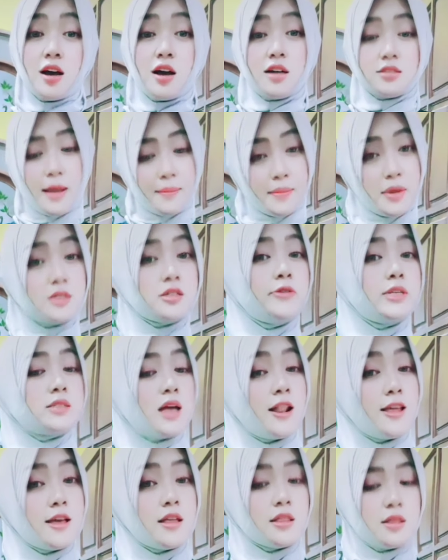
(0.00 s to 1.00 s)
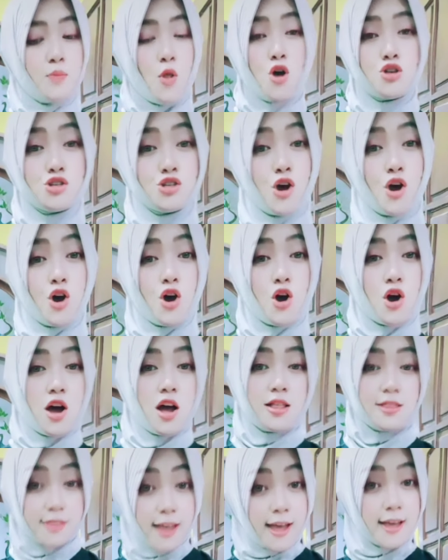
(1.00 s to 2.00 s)
Aman misale blonjo
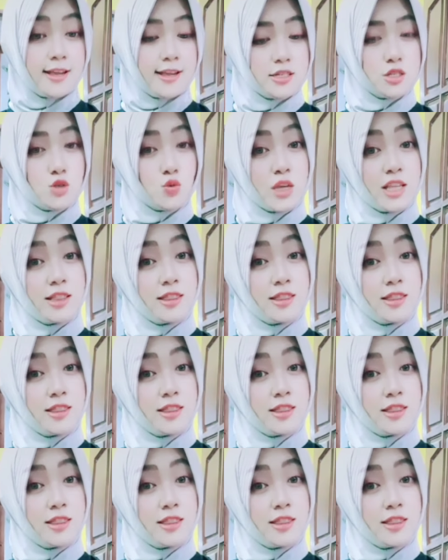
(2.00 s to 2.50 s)
enteke